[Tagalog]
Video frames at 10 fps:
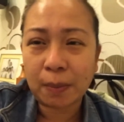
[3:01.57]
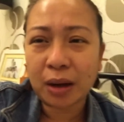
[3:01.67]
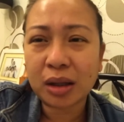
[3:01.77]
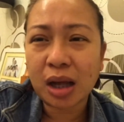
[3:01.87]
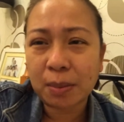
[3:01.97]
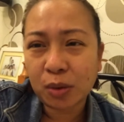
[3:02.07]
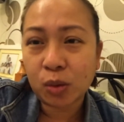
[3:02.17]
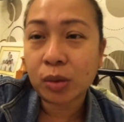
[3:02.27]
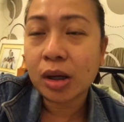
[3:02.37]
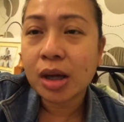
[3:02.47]
napakadami
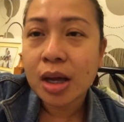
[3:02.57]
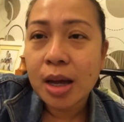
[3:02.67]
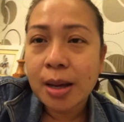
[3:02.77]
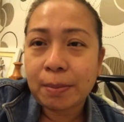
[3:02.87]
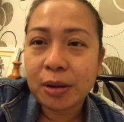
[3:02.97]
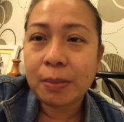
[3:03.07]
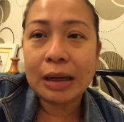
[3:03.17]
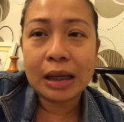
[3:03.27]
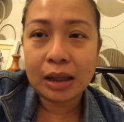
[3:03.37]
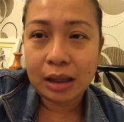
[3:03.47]
ng
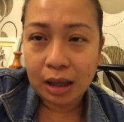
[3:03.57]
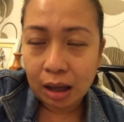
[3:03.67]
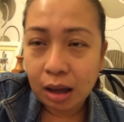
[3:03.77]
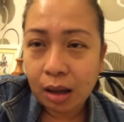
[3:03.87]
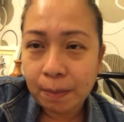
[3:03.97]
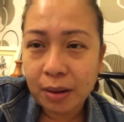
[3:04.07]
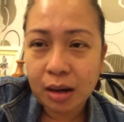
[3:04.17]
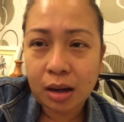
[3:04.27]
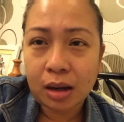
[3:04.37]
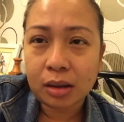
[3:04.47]
bibilhin niya
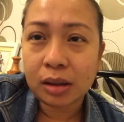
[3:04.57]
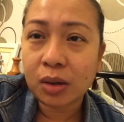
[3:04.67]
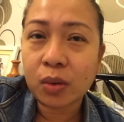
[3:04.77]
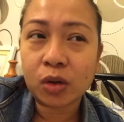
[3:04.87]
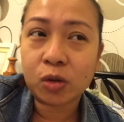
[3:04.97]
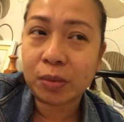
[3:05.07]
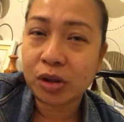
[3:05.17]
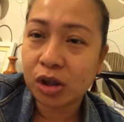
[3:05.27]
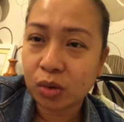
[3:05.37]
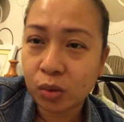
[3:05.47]
para dayuhin ko pa
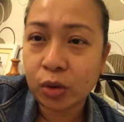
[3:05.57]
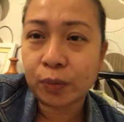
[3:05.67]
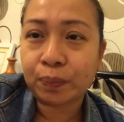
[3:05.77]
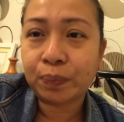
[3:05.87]
siya doon.